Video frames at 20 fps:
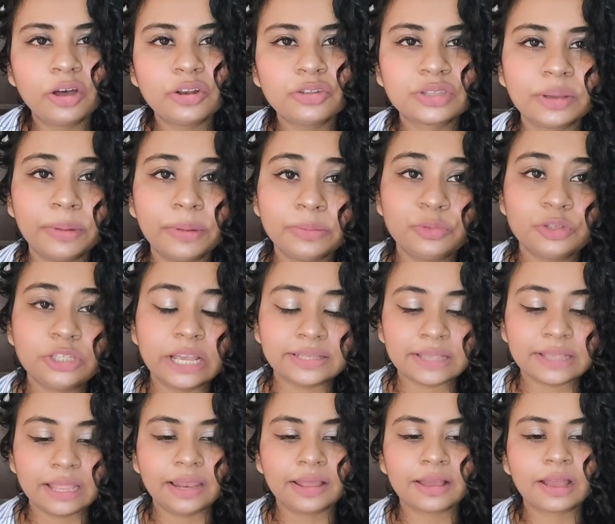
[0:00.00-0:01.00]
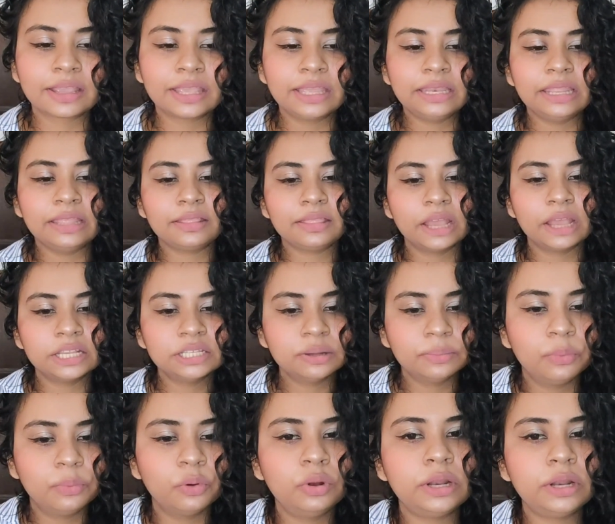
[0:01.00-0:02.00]
और उसके बाद मुझे ऐसा ही लगा कि नित्या
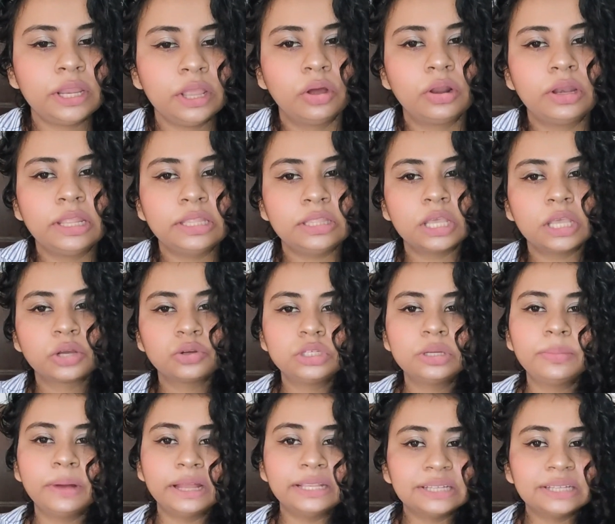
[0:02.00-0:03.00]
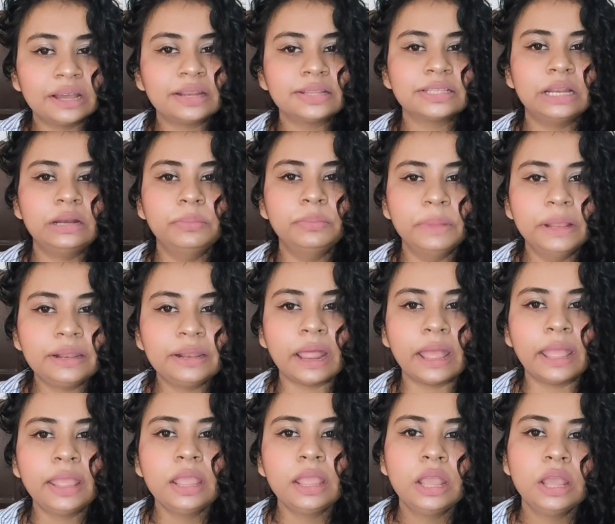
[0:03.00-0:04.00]
जब बोल रही है और नित्या को जब अच्छा रिजल्ट मिल
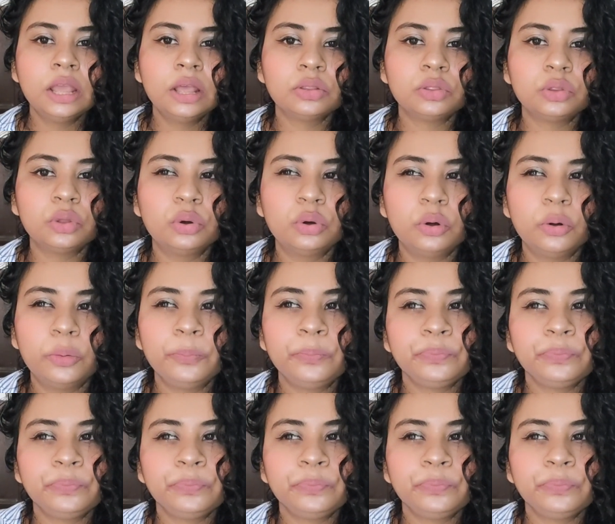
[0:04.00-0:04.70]
रहा है तो